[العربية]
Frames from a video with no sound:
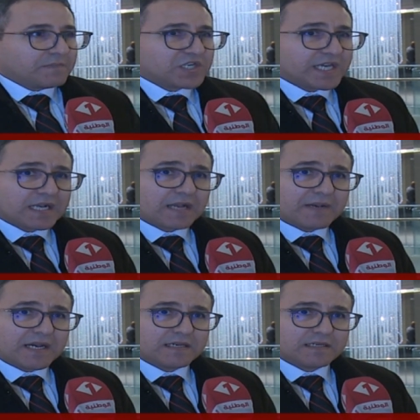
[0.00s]
بشراكه
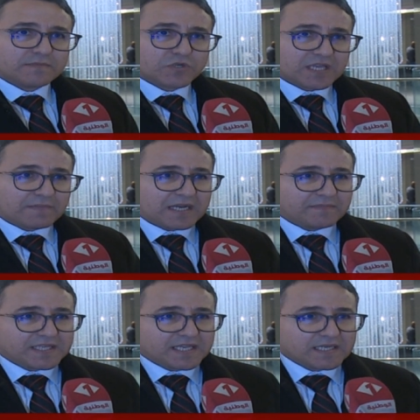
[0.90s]
مع آه، المجتمع
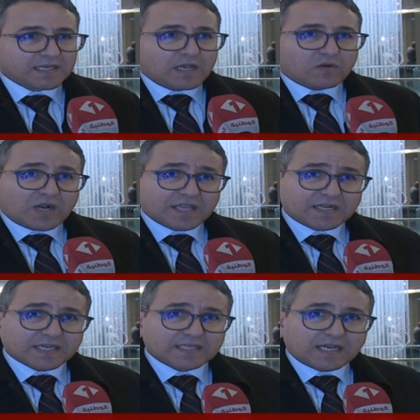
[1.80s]
المدني وايضا
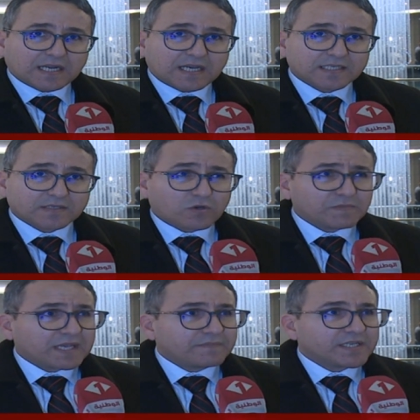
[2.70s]
القطاع الخاص
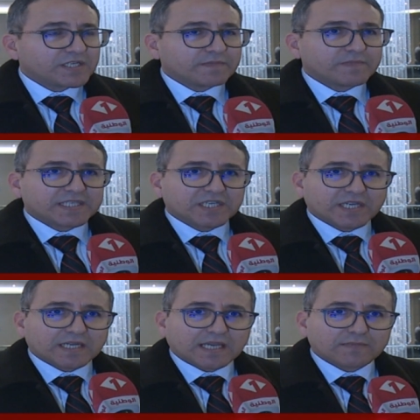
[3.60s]
قمنا
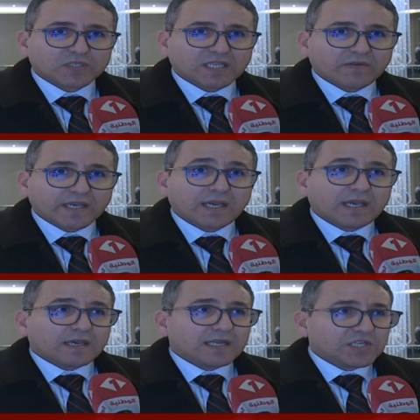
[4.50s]
باستشارات على مستوى
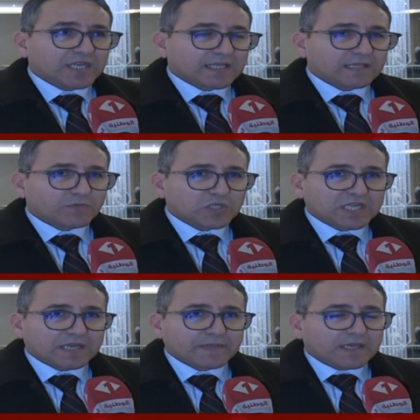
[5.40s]
الجهات
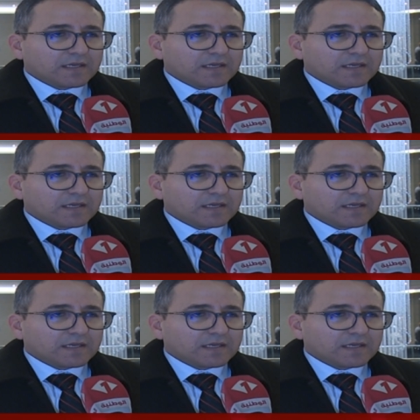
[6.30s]
المنجه